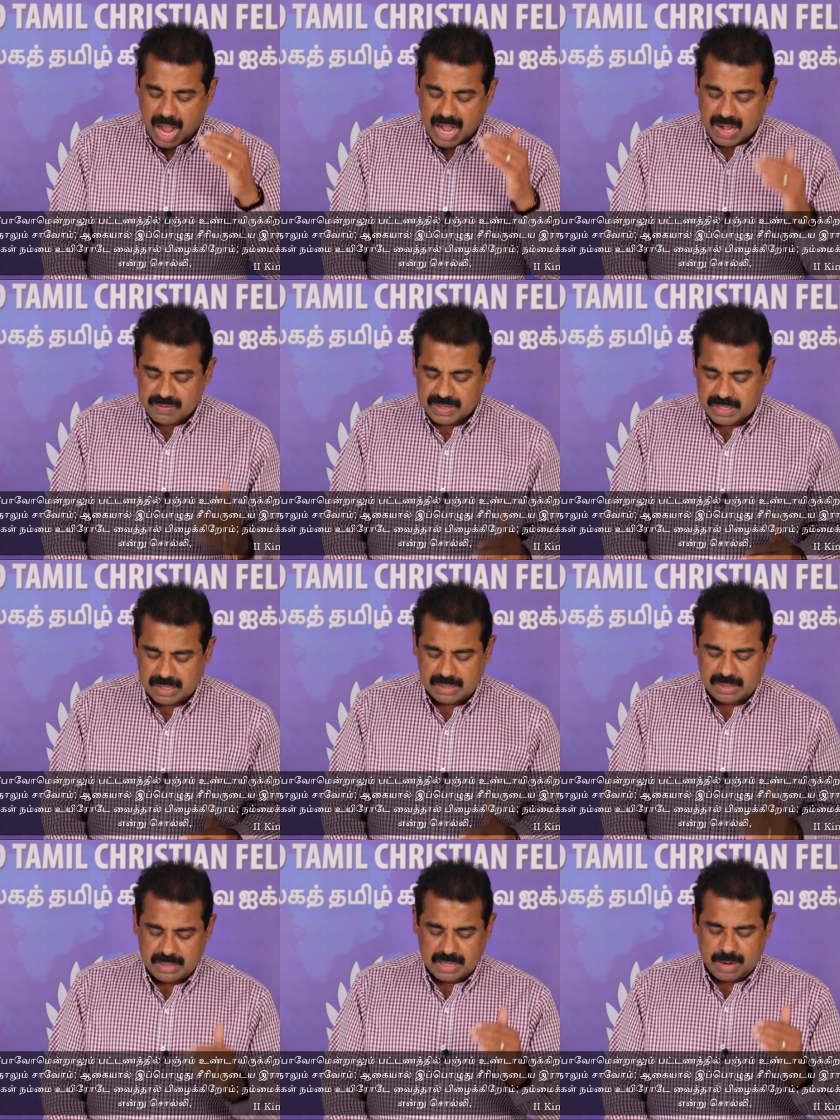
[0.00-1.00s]
அவர்கள்
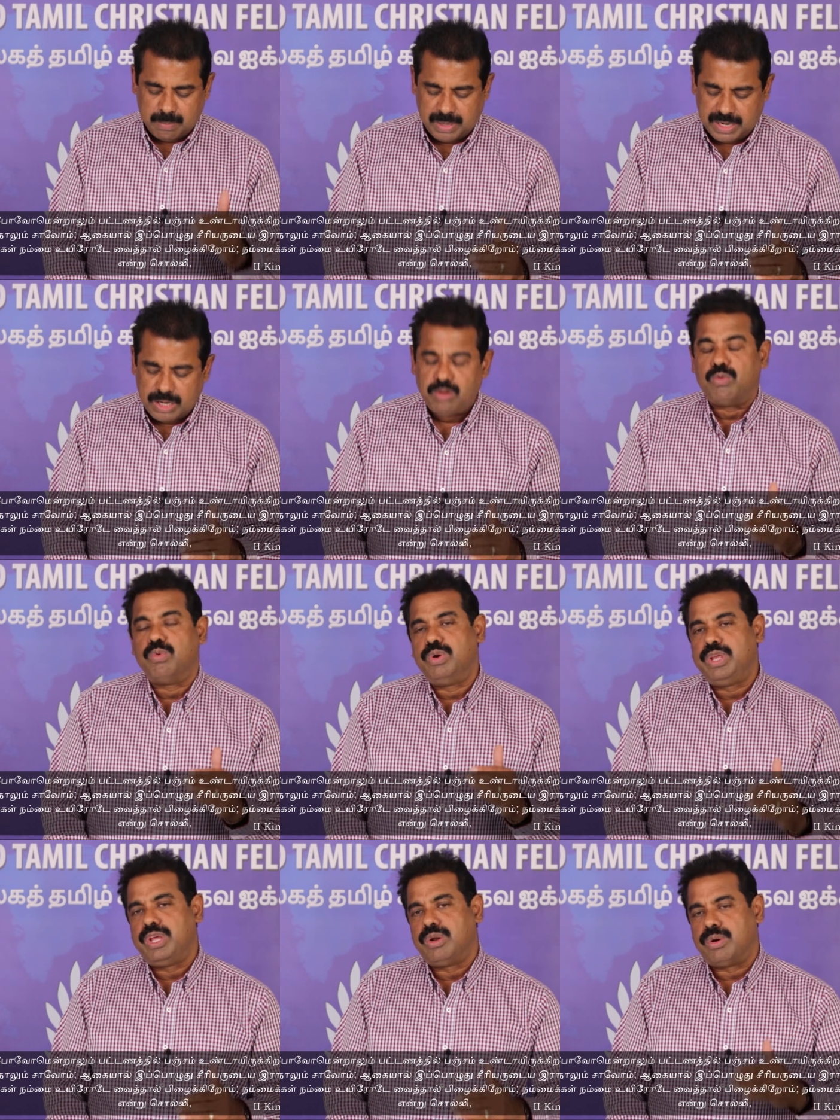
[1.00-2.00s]
நம்மை
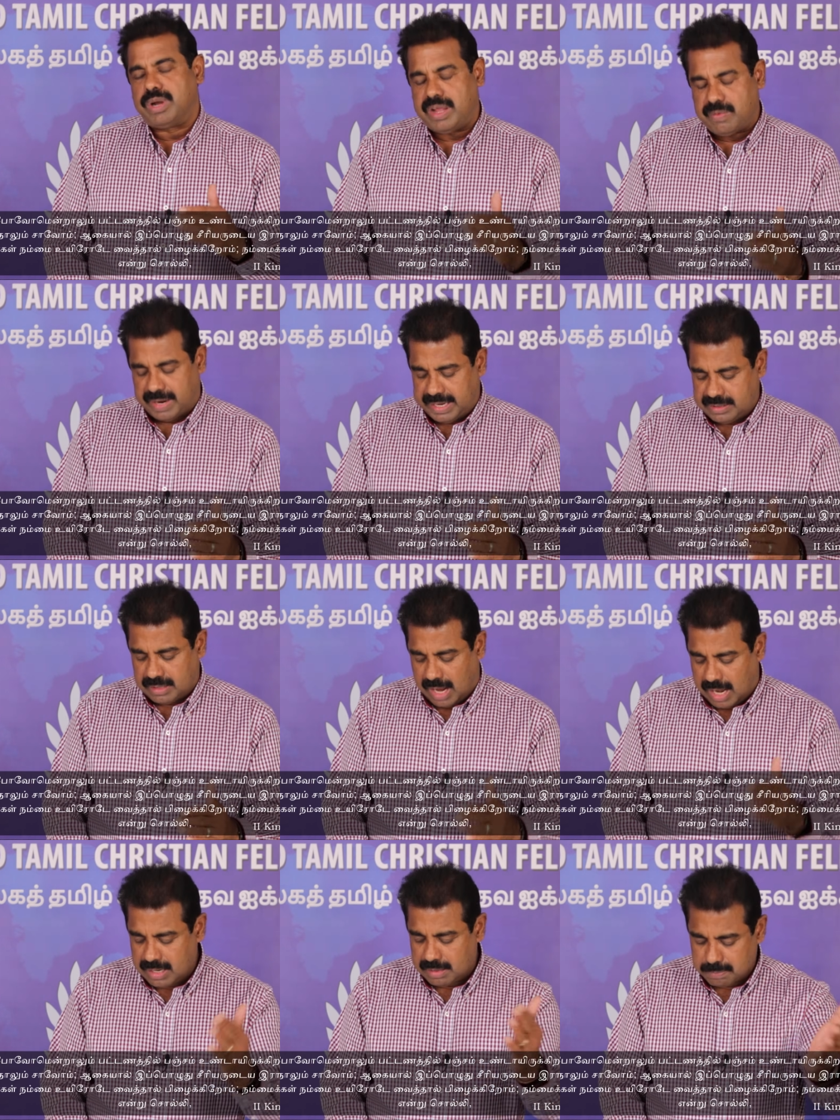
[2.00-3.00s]
உயிரோடே
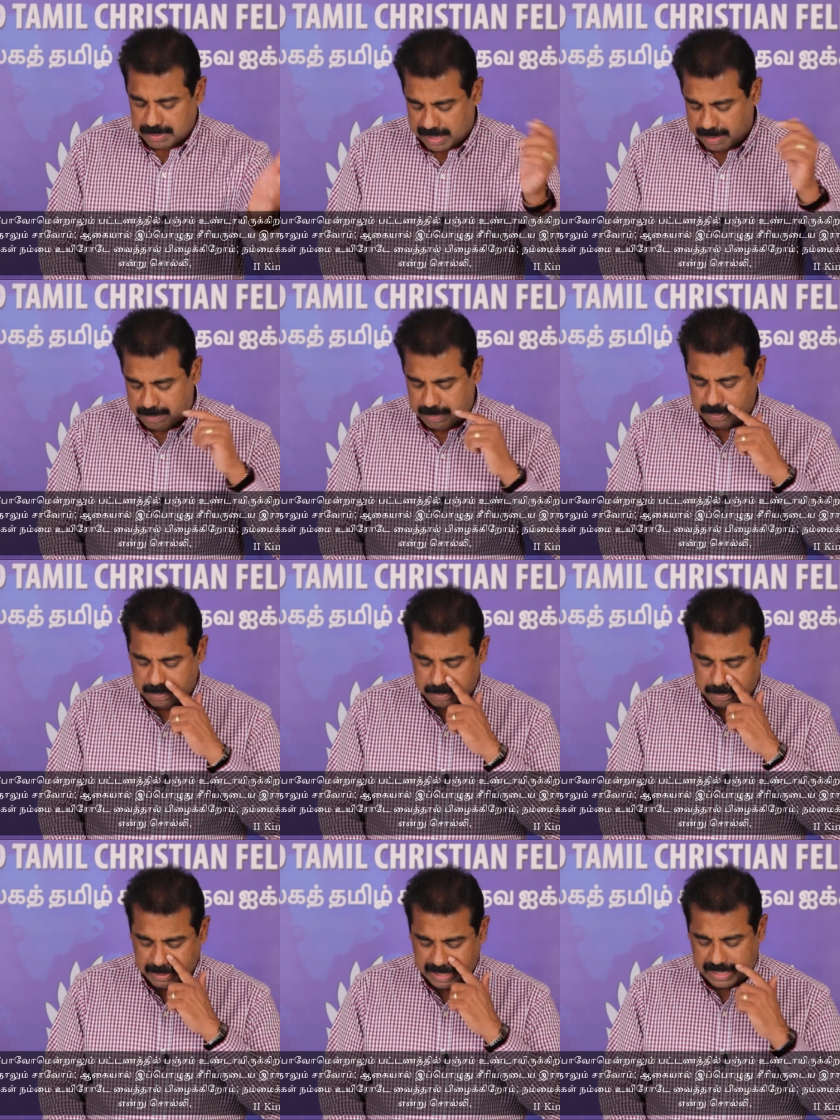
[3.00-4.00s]
வைத்தால் பிழை
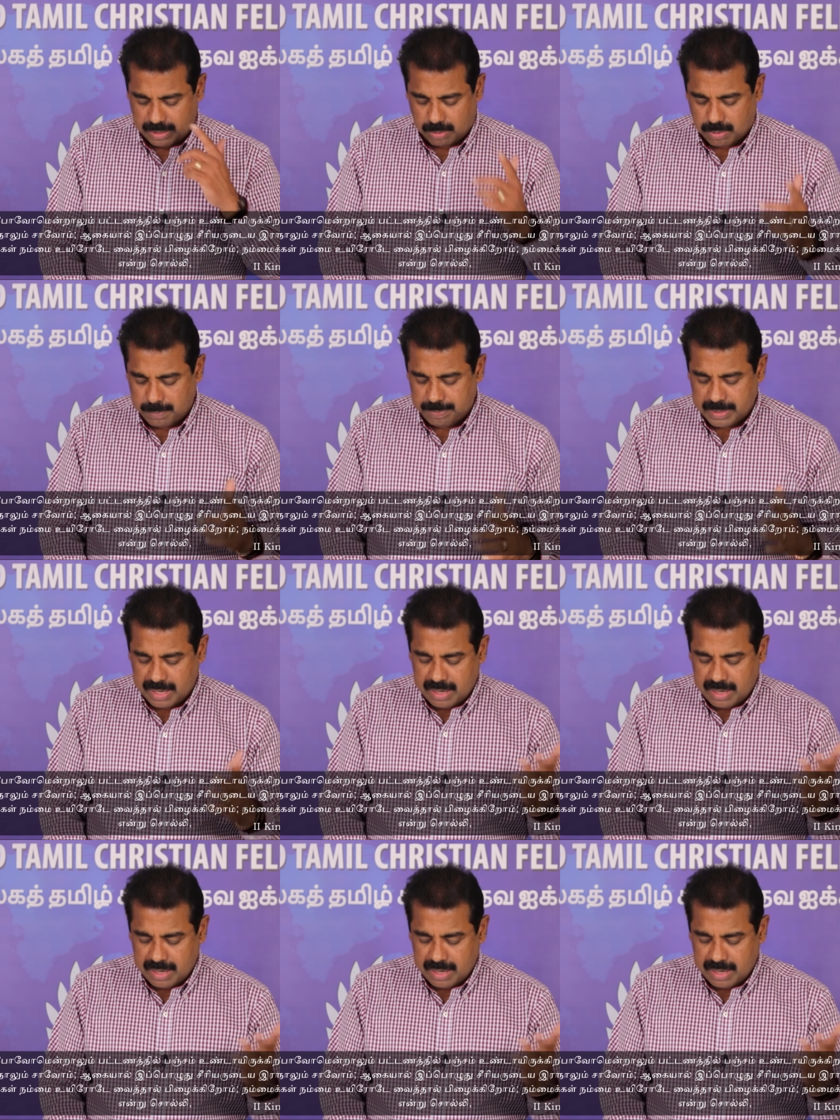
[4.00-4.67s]
பிழைக்கிறோம்